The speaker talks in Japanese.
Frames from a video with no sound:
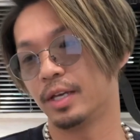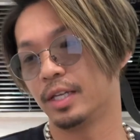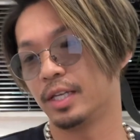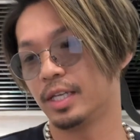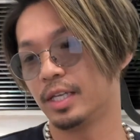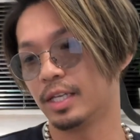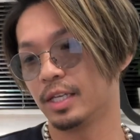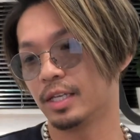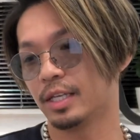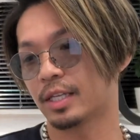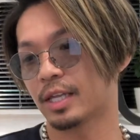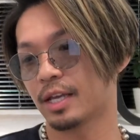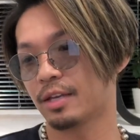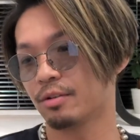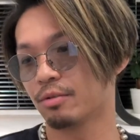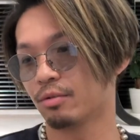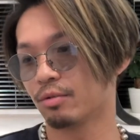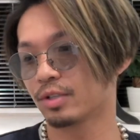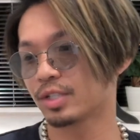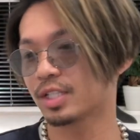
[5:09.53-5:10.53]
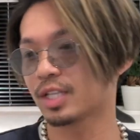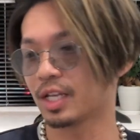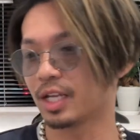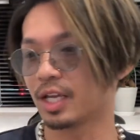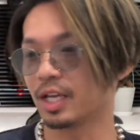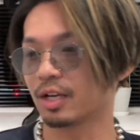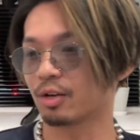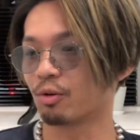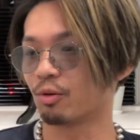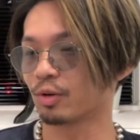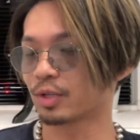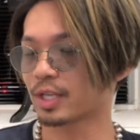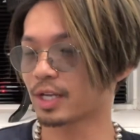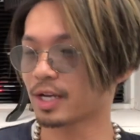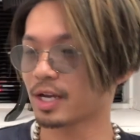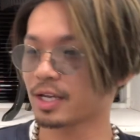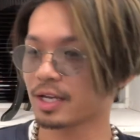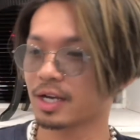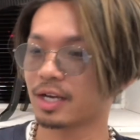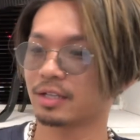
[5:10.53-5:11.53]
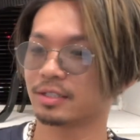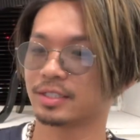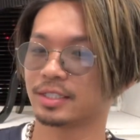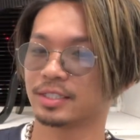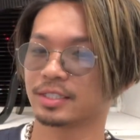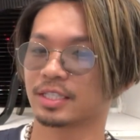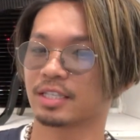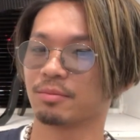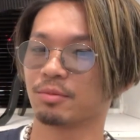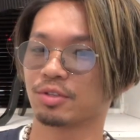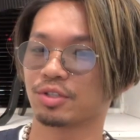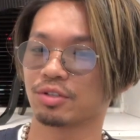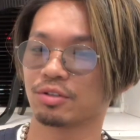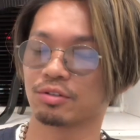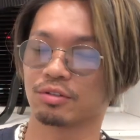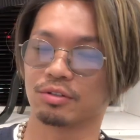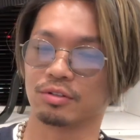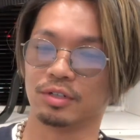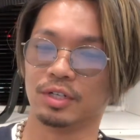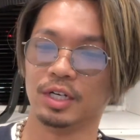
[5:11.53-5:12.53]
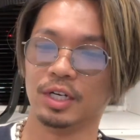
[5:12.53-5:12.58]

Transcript: いい対応をしてね、こうお互いが、気持ちよく、